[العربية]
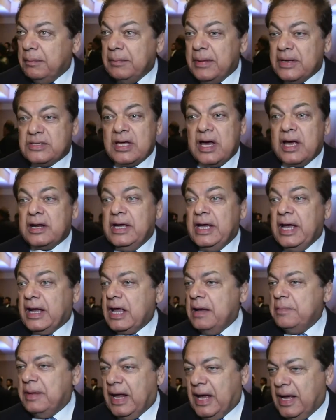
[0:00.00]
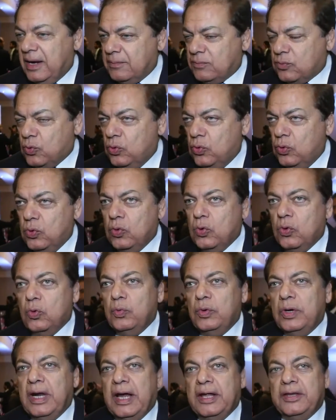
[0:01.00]
مسار اعجاب العالم كله
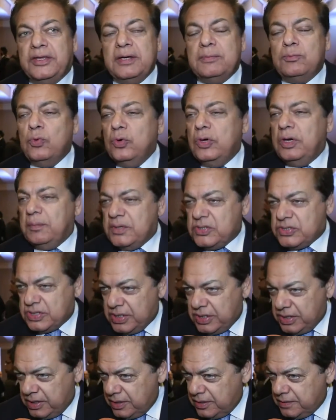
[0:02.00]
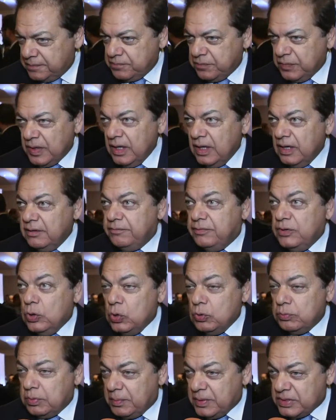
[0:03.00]
واللي قدمه للمصريين في
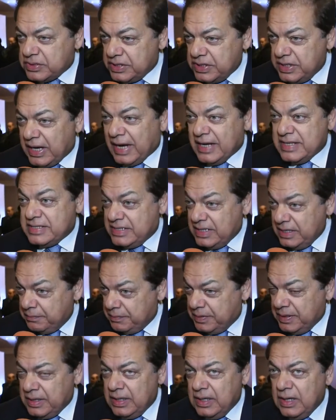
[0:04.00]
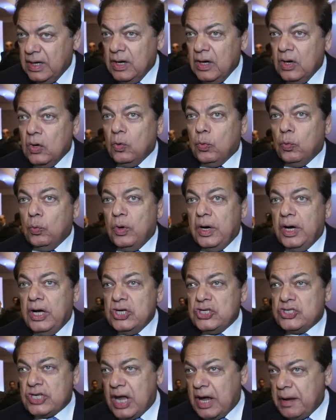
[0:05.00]
قلوب المصريين حاسين بيه
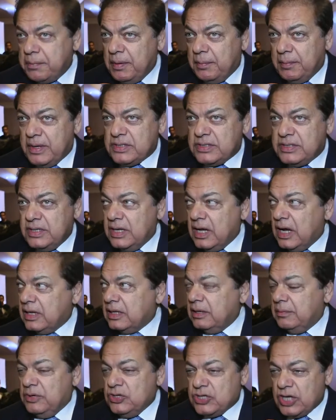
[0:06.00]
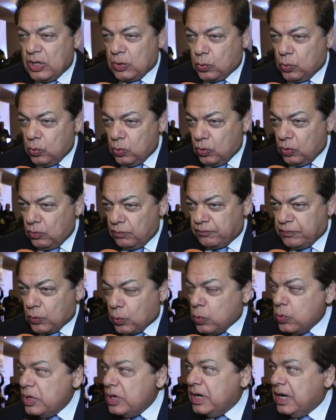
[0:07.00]
والشعب المصري النهارده بيشاركوا في
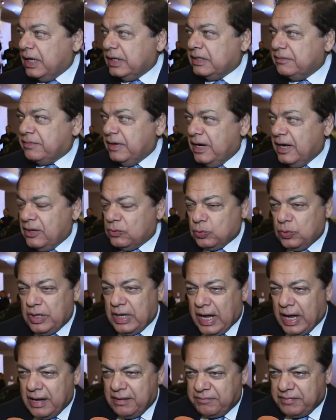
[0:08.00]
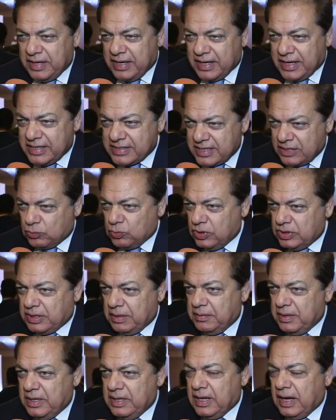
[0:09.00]
كل احتفالاته في انجازاته
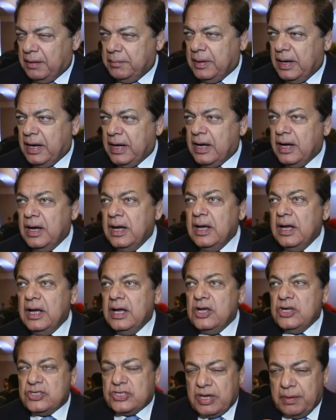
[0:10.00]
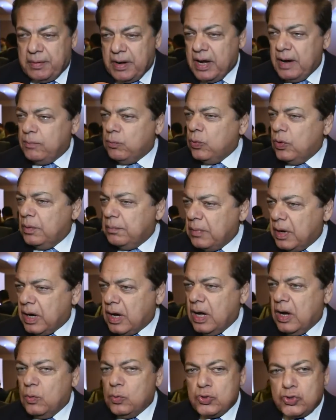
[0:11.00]
اللي عملها الشباب
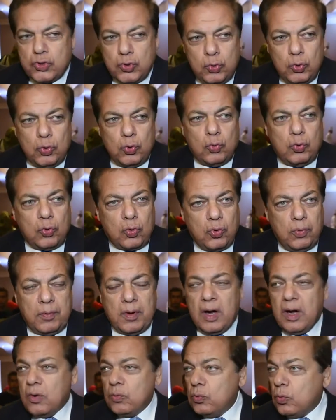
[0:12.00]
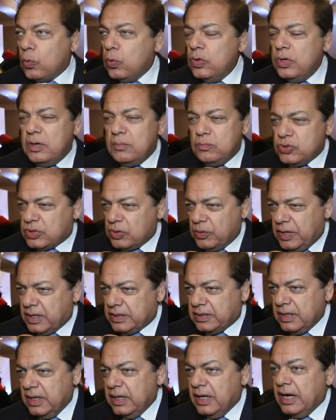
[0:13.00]
والمراه والشيوخ والكبار وكل
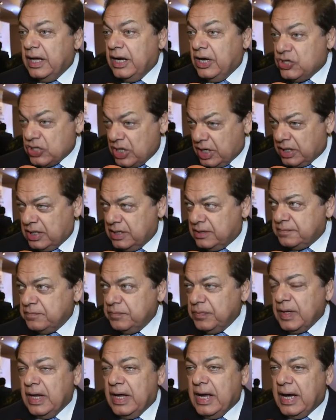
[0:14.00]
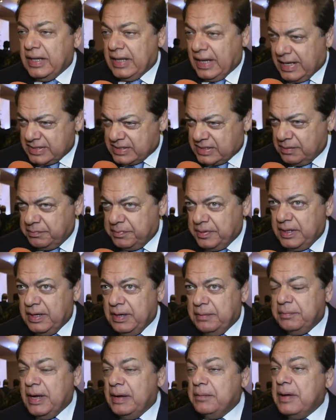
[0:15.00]
المستويات اللي شاركت قاعده حاسه
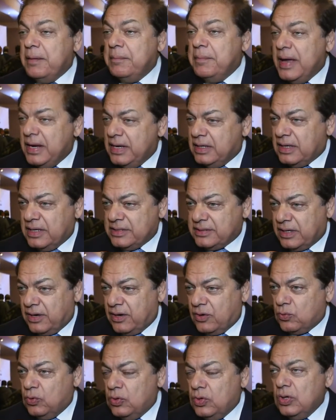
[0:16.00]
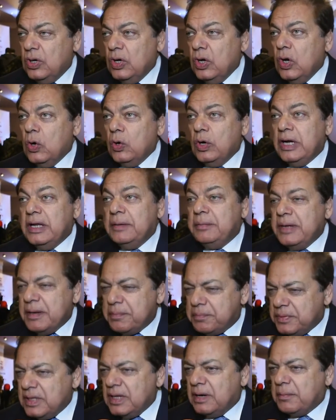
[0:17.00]
بامانه هذا الرجل اللي
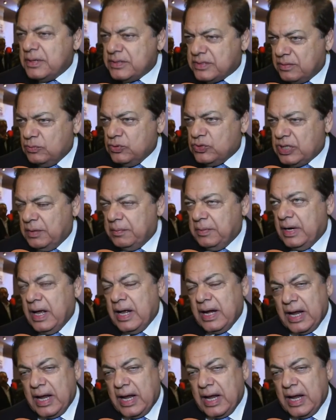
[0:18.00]
بيبني لمصر المستقبل